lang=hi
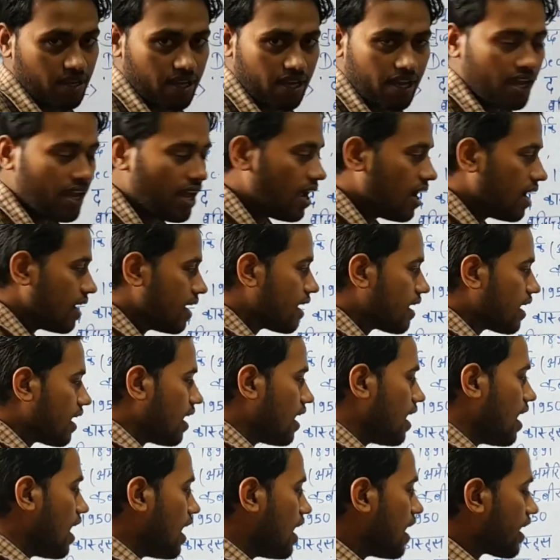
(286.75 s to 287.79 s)
में ये ठीक है
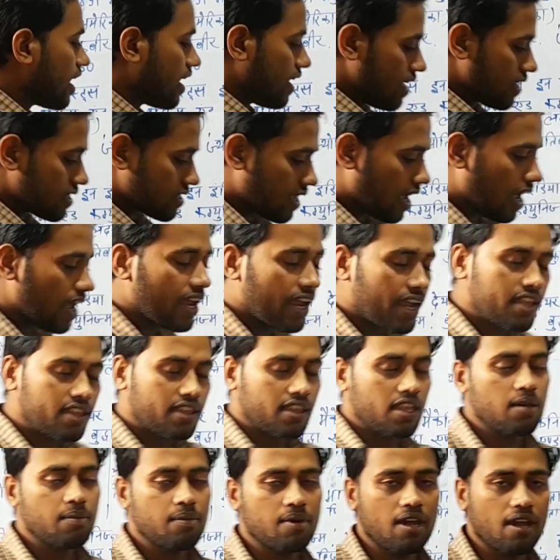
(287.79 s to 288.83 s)
लेकिन इसका
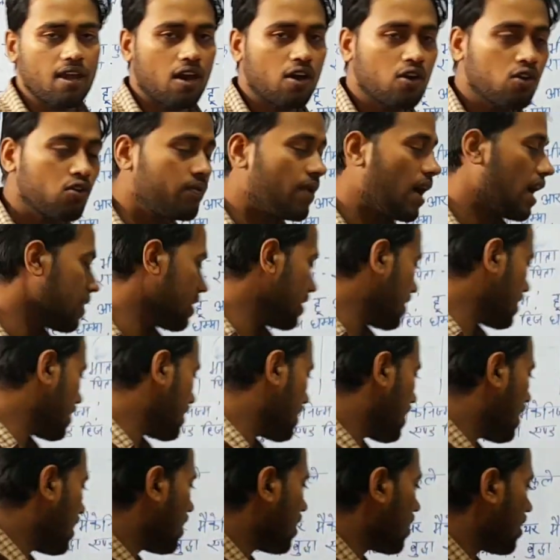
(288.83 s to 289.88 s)
हिंदी में अनुवाद
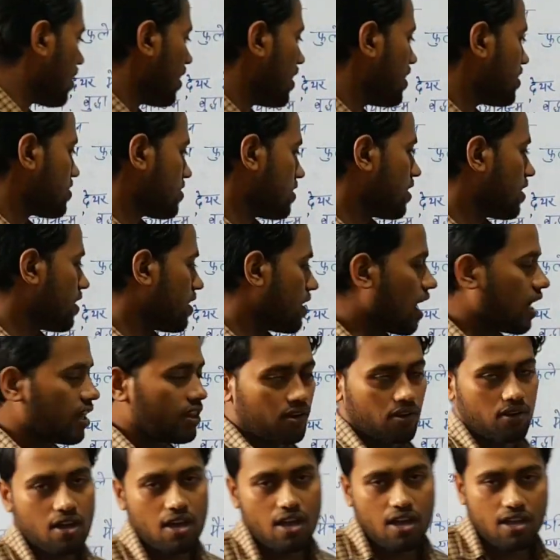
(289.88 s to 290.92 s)
किए हैं ललई सिंह
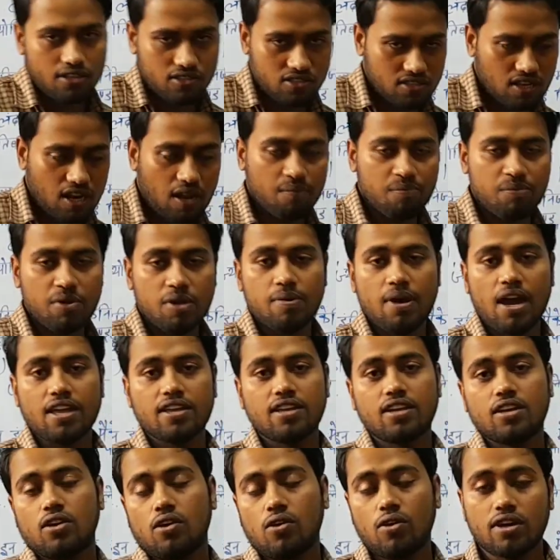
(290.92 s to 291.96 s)
यादव श्रम
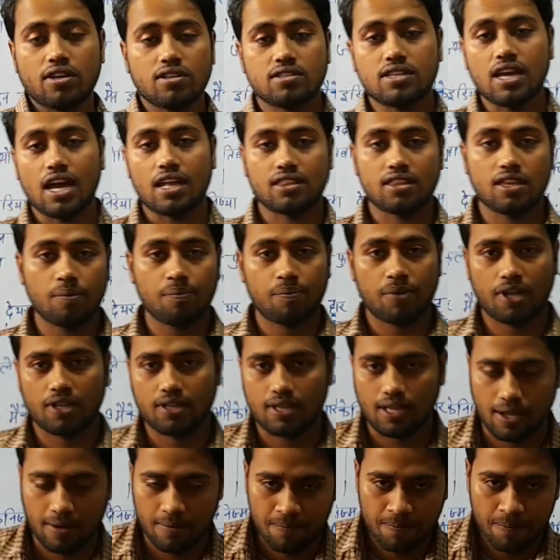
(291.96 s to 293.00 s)
विभाजन और जाति
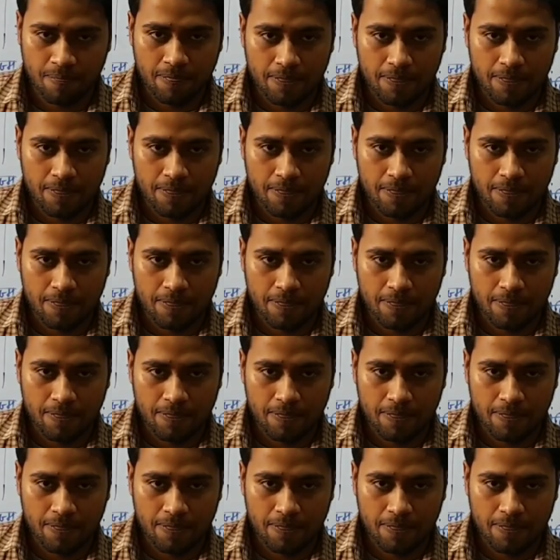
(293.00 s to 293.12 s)
प्रथा